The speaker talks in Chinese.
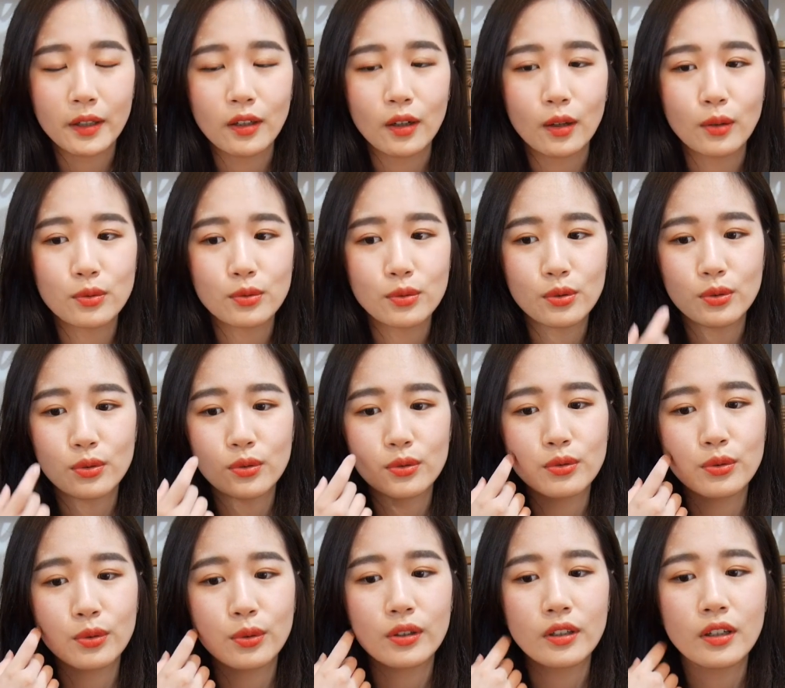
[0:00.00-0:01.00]
然后所以说
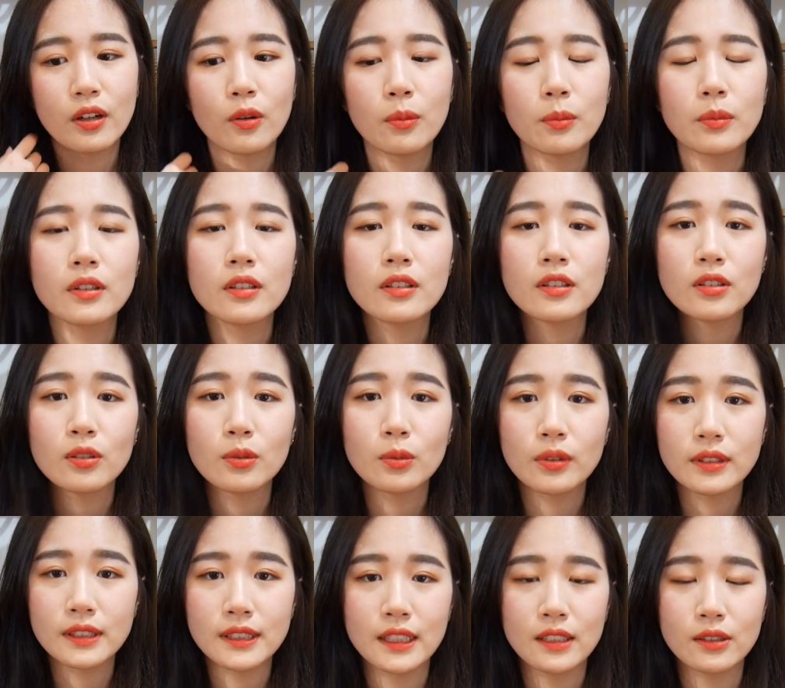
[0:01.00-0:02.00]
就会让我们的生
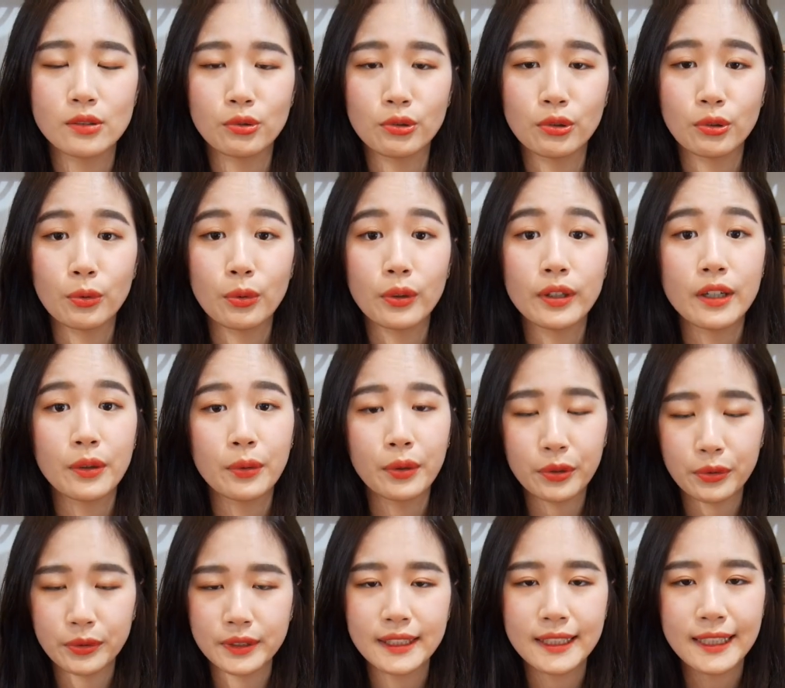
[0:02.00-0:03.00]
活节奏有也会
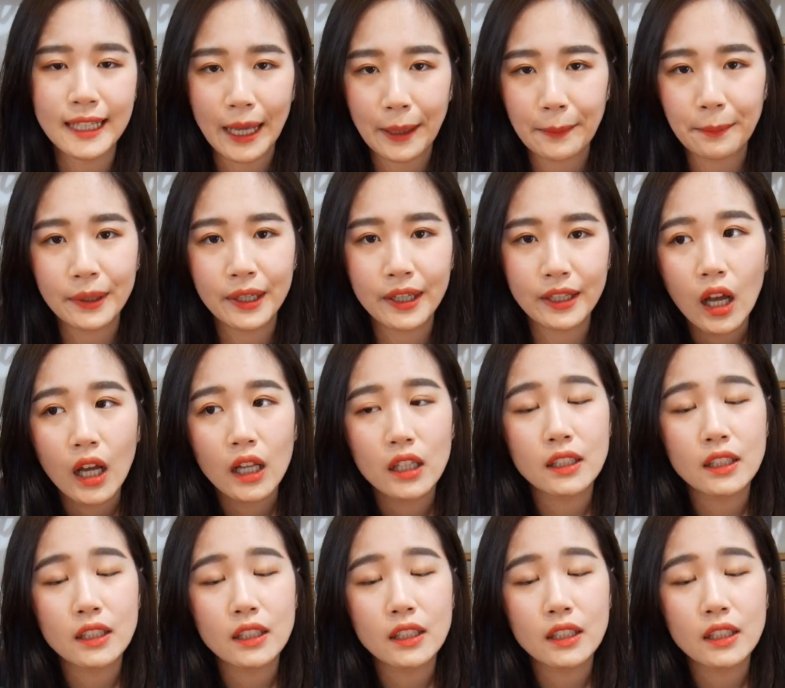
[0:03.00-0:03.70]
有一些改变。